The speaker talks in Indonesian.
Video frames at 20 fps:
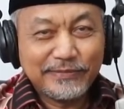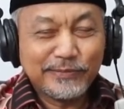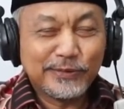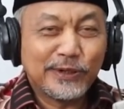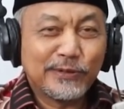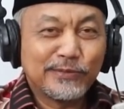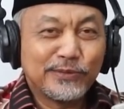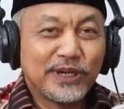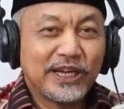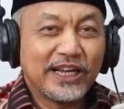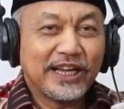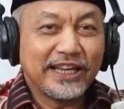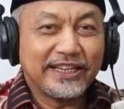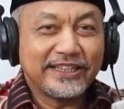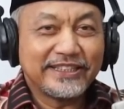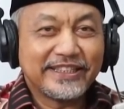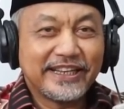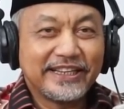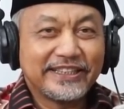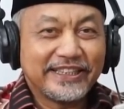
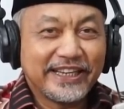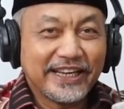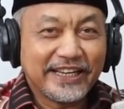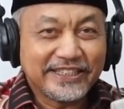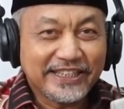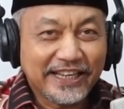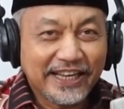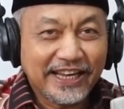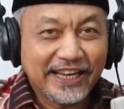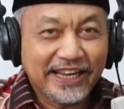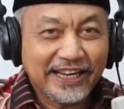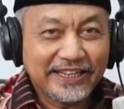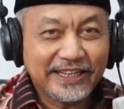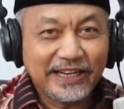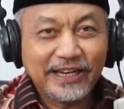Mudah-mudahan senantiasa